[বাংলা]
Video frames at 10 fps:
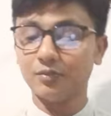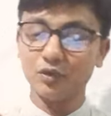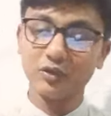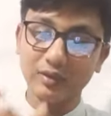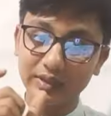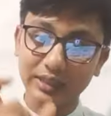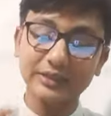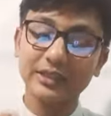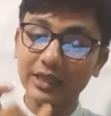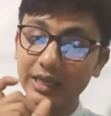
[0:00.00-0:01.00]
আমি মনে করি
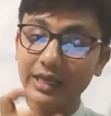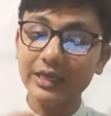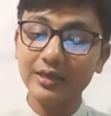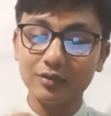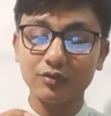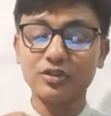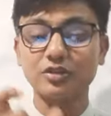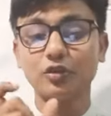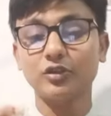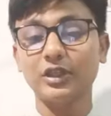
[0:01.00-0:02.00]
তাদেরকে এই
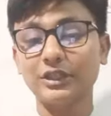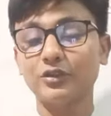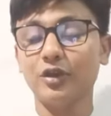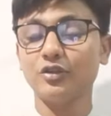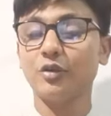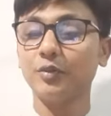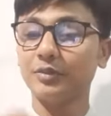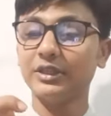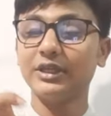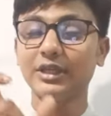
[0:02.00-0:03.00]
কোর্সটা যত তাড়াতাড়ি করা সম্ভব
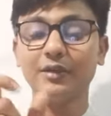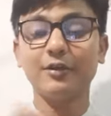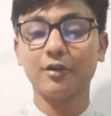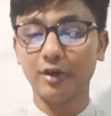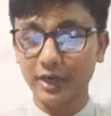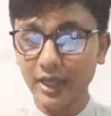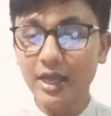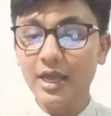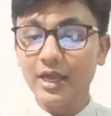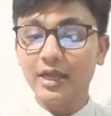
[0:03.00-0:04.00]
তাদের এই লেভেল করাটা
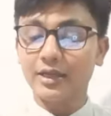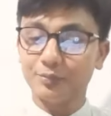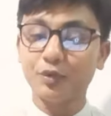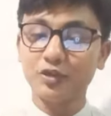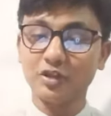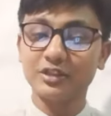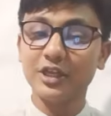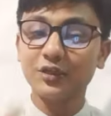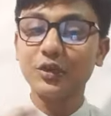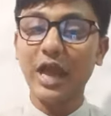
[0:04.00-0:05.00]
প্রয়োজন
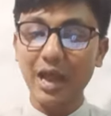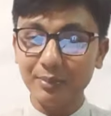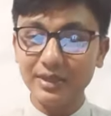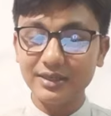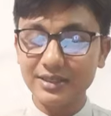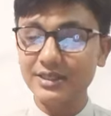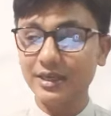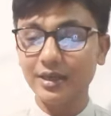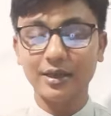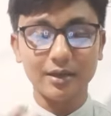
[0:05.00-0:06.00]
যেহেতু আমি
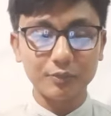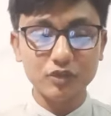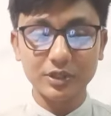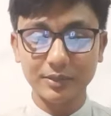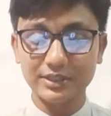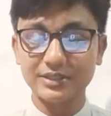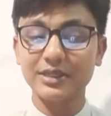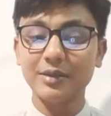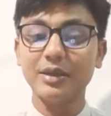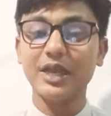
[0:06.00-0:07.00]
নিজেই বুঝতে পারছি
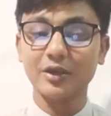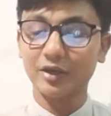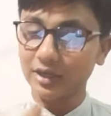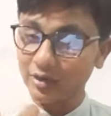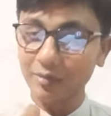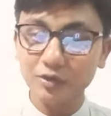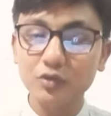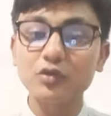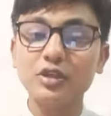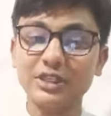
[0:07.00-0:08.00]
লেভেল না করার কারণে আমি
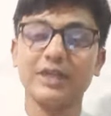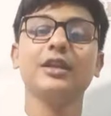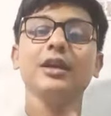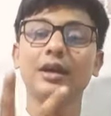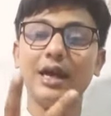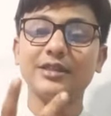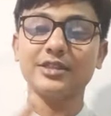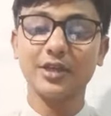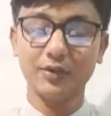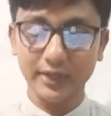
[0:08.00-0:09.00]
দুই দুটো চাকরি
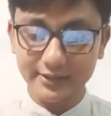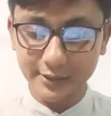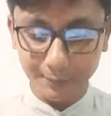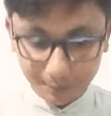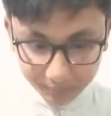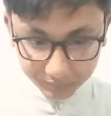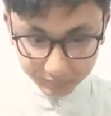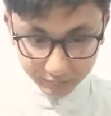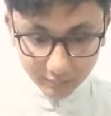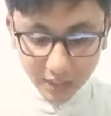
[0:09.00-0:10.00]
হাতছাড়া হয়ে গেছে
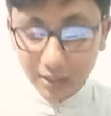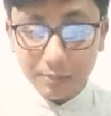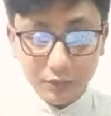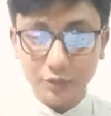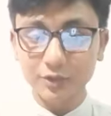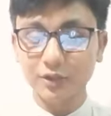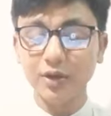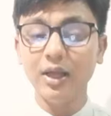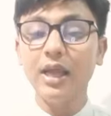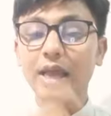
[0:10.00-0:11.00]
প্রথমত
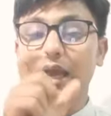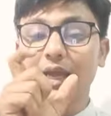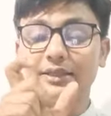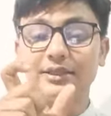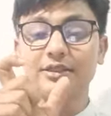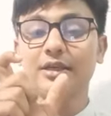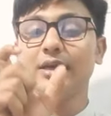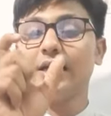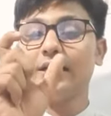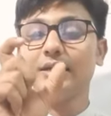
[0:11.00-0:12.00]
এদের যে
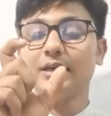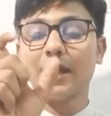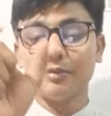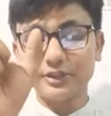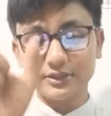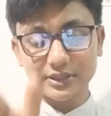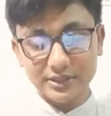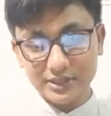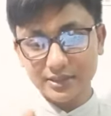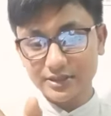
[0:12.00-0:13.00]
আমাদের
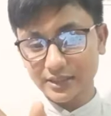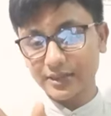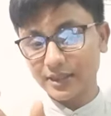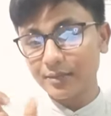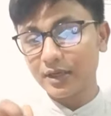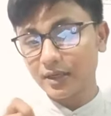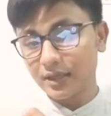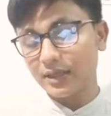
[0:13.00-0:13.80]
দেশে যে চারটা লেভেল